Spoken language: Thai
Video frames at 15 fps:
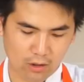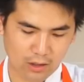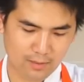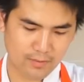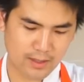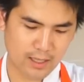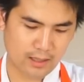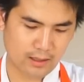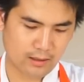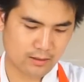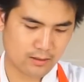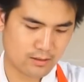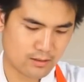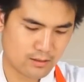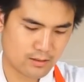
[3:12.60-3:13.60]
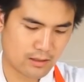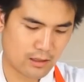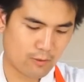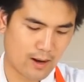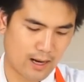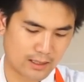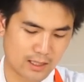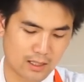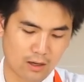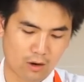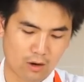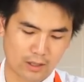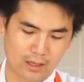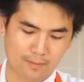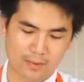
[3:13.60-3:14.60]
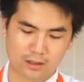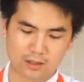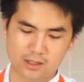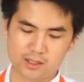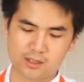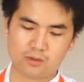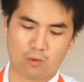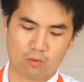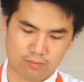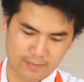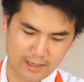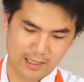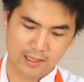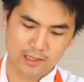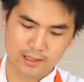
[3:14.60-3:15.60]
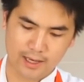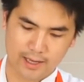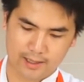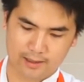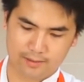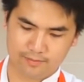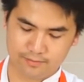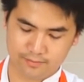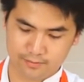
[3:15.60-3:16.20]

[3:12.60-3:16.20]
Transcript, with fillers: น็อกน้ำเย็น ระหว่างที่รอเนี่ยมันก็จะสุกไปเรื่อย ๆ ครับ